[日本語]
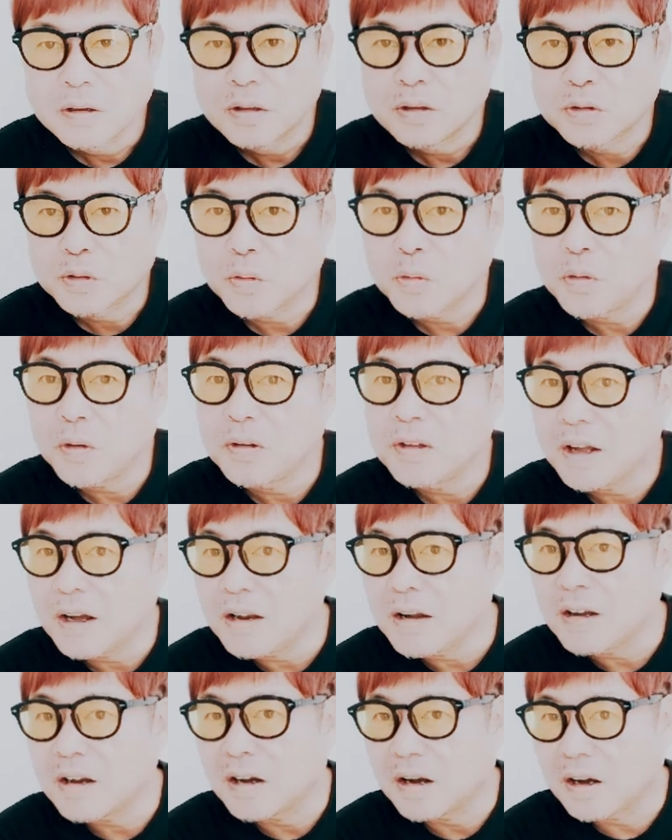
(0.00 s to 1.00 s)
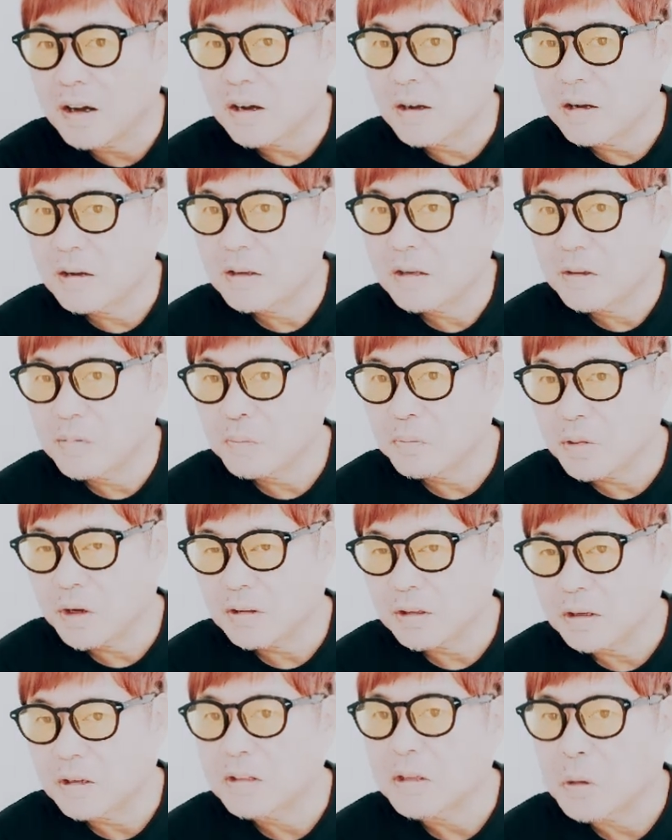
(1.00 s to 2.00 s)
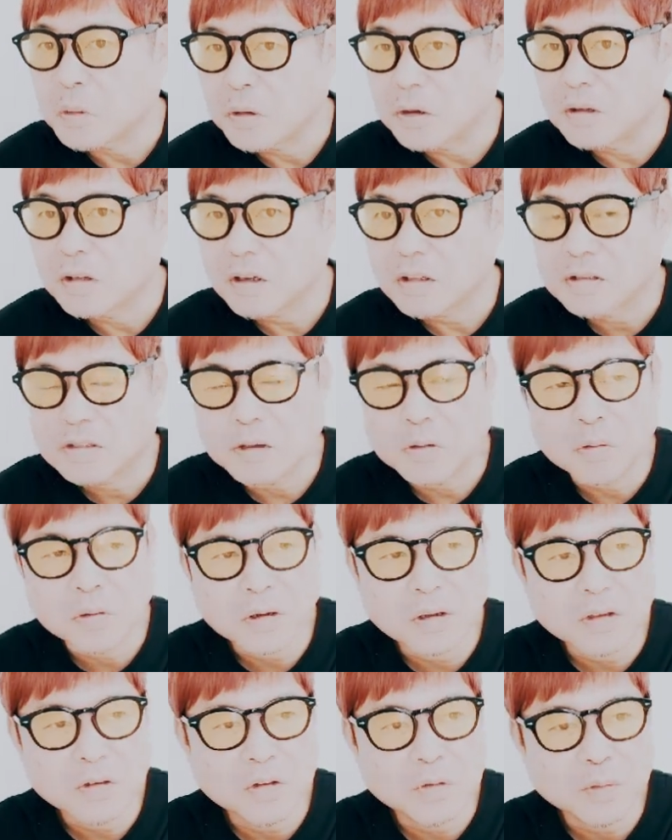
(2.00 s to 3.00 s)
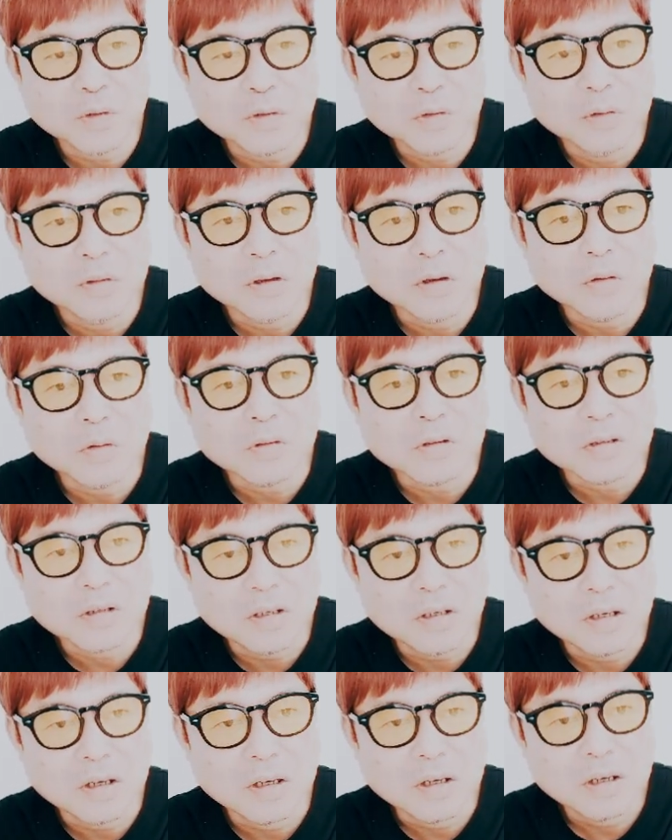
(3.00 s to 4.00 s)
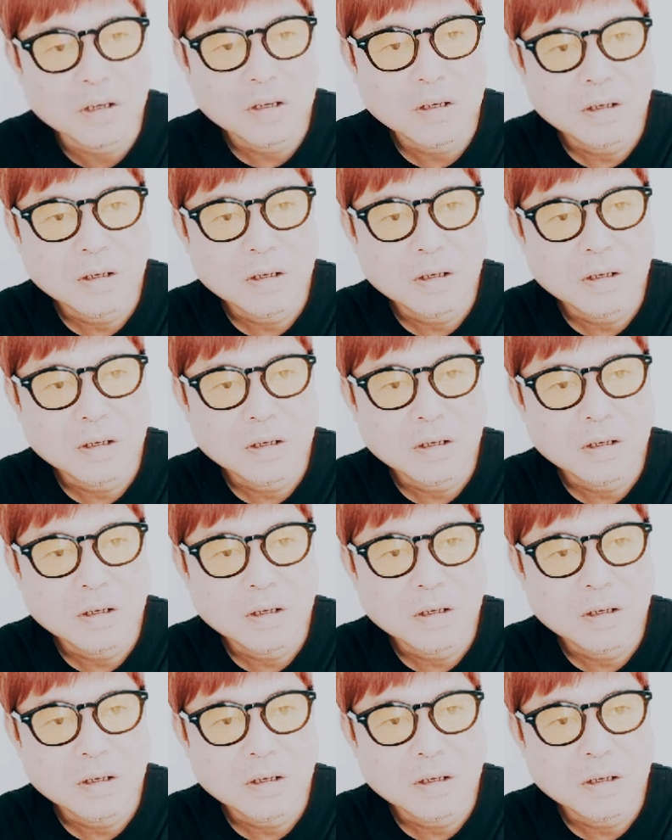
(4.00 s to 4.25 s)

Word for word: そこを誰が引っ張ってきたのか出したのかっていうのもそうだろうし、